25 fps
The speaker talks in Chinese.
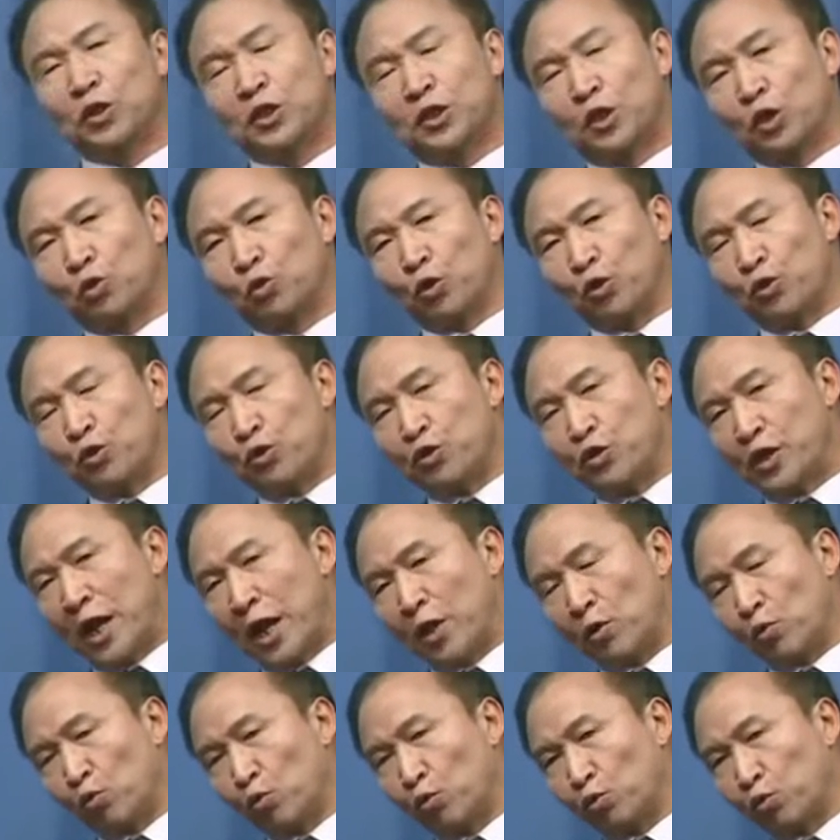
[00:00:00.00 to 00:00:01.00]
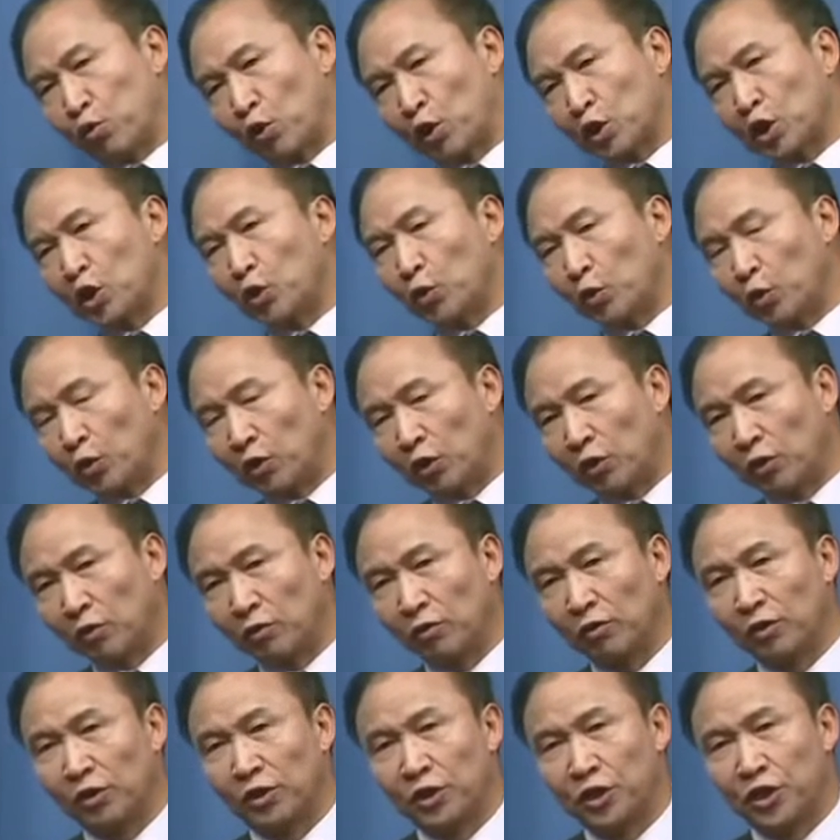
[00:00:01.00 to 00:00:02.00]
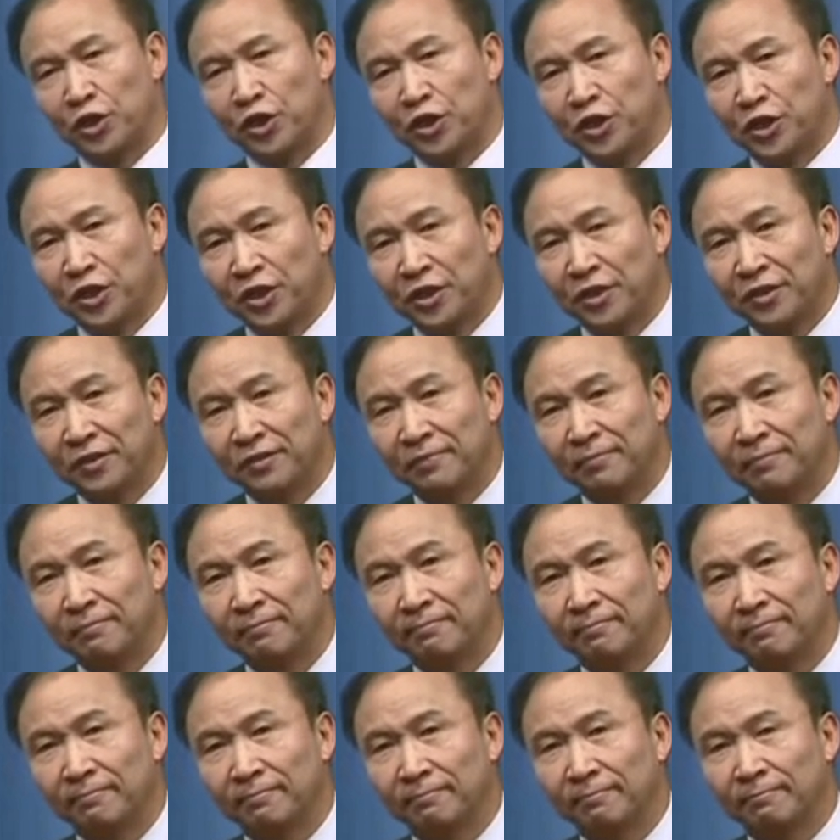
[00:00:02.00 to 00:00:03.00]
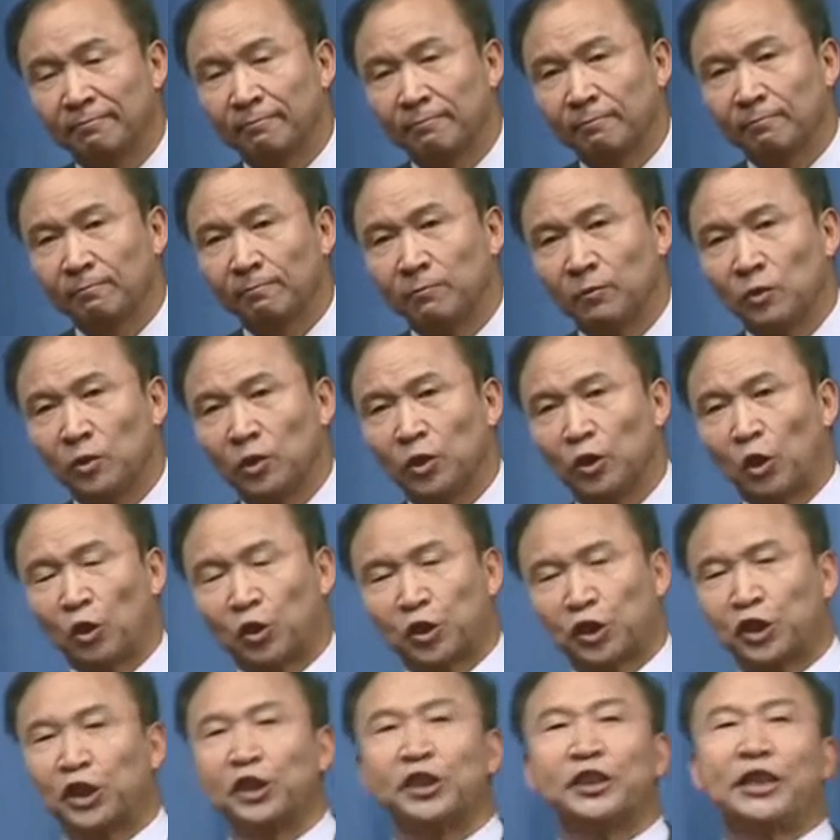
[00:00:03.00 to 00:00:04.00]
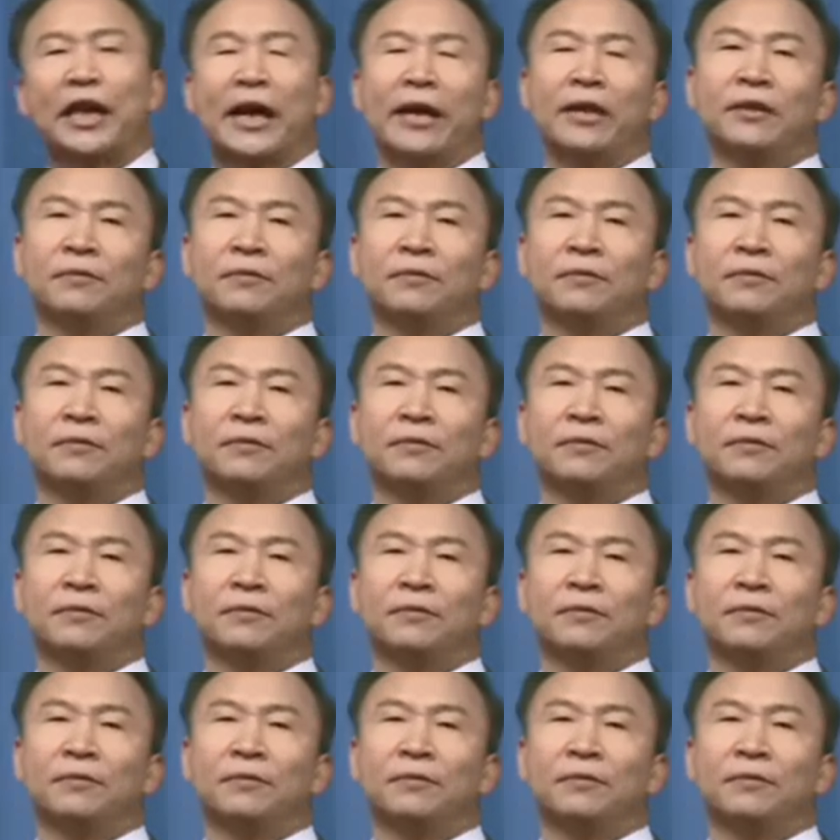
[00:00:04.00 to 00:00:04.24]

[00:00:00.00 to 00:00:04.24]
对于言无所构，以要慎言。